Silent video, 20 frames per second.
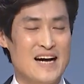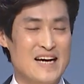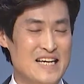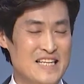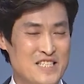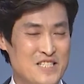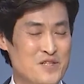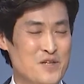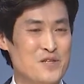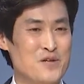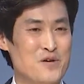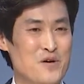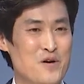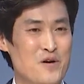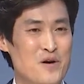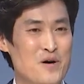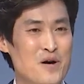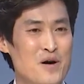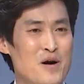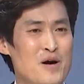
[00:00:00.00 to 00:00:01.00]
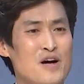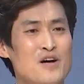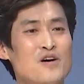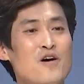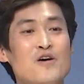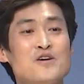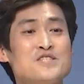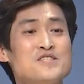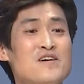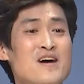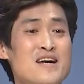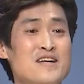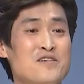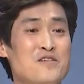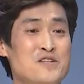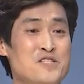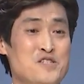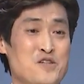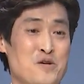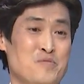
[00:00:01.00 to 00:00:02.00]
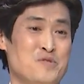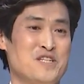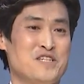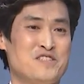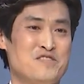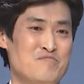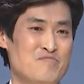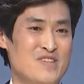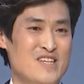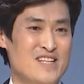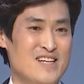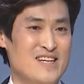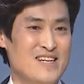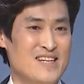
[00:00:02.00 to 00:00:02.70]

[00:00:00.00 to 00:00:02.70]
있어도 걱정할 것이 없었습니다.